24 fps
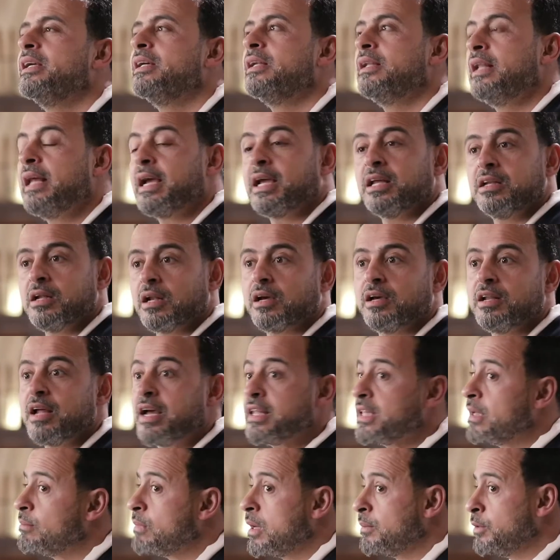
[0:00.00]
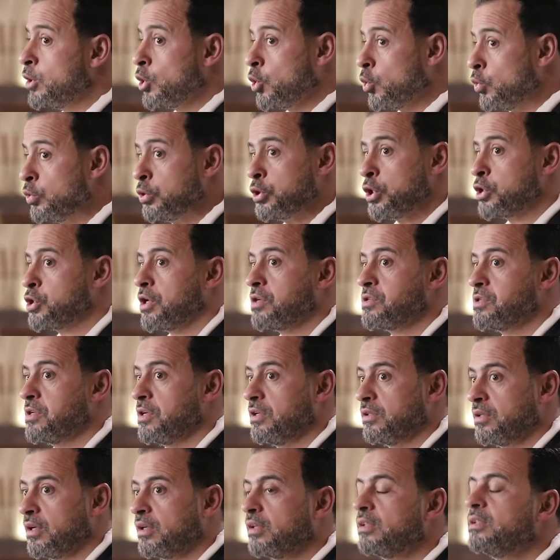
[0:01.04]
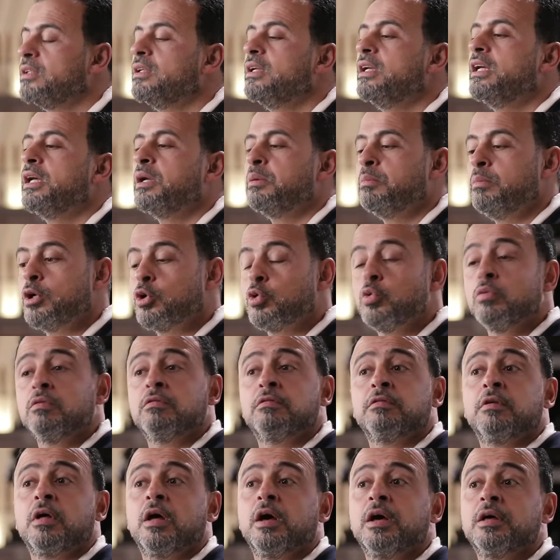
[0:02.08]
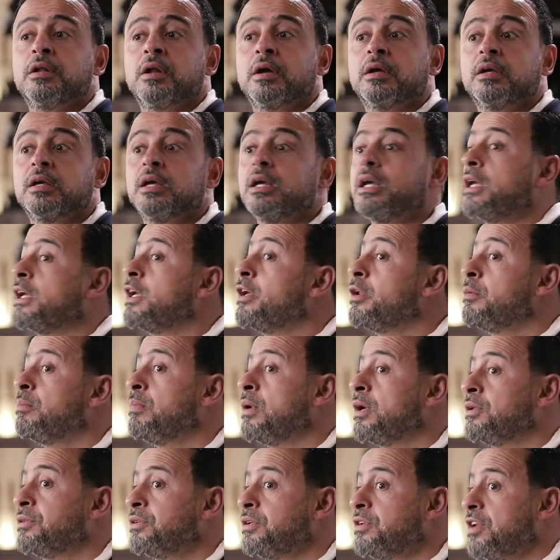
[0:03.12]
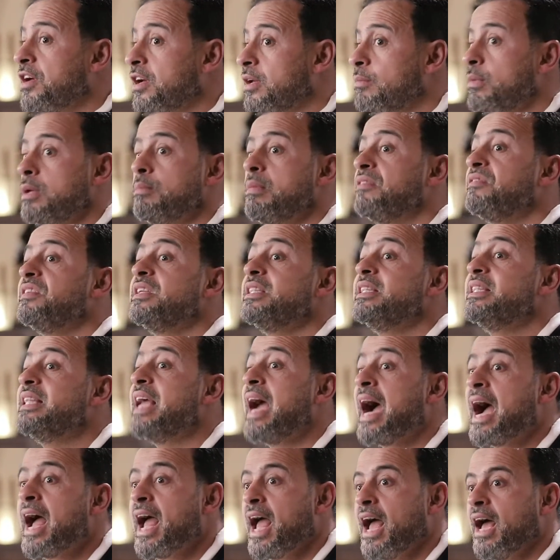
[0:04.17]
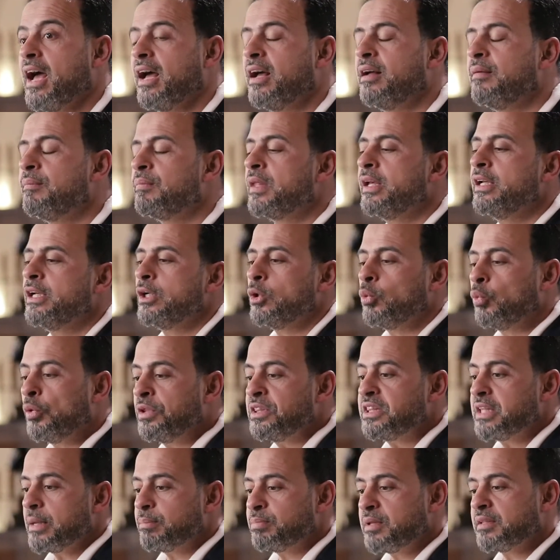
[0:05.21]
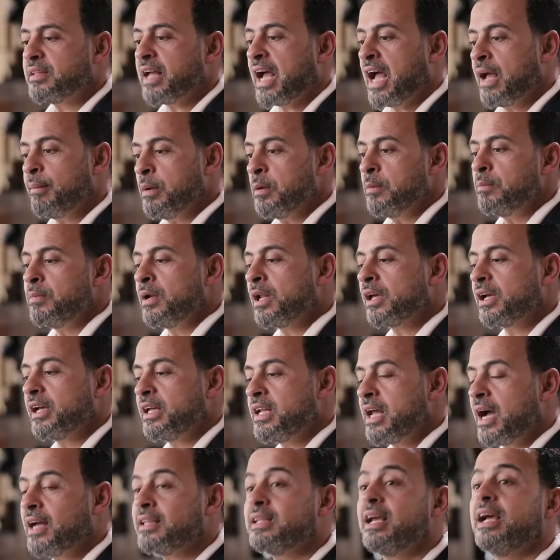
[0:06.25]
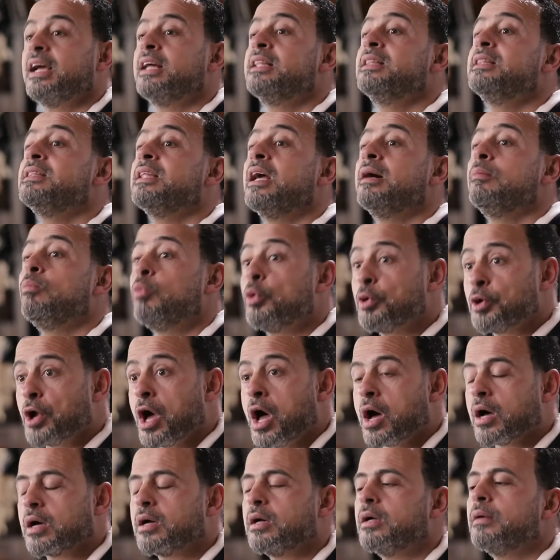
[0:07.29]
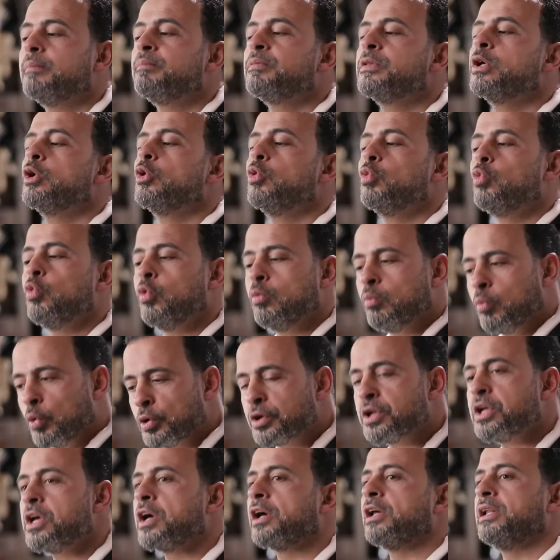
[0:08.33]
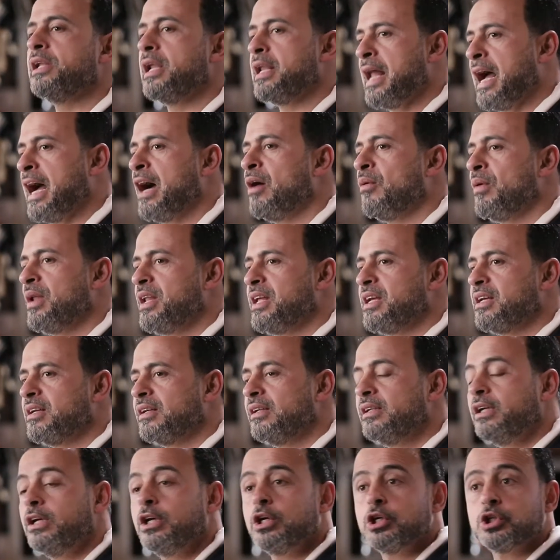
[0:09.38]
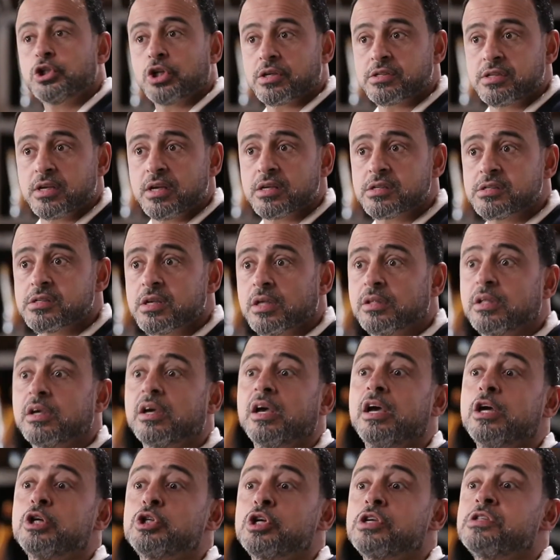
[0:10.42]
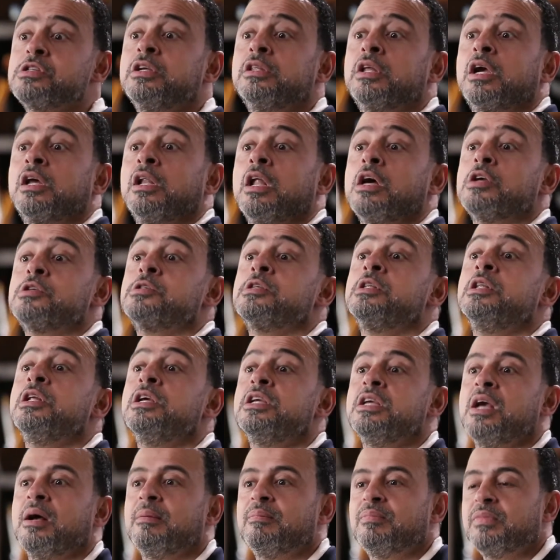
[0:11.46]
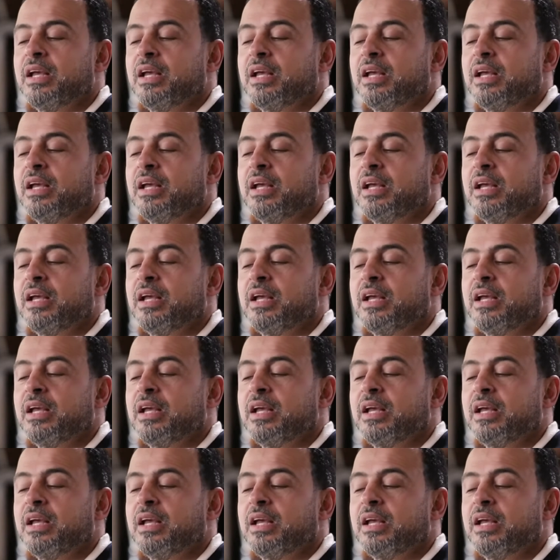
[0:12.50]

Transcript: لكن القناع ده ما بيكونش شخصيتك بيكون ظاهرك غير باطنك بيبقى فيه ادعاء وانت بتتعامل بالقناع ده انت مرهق ومرهق للي حواليك الشخصية الصادقة هي شخصيتك الأصلية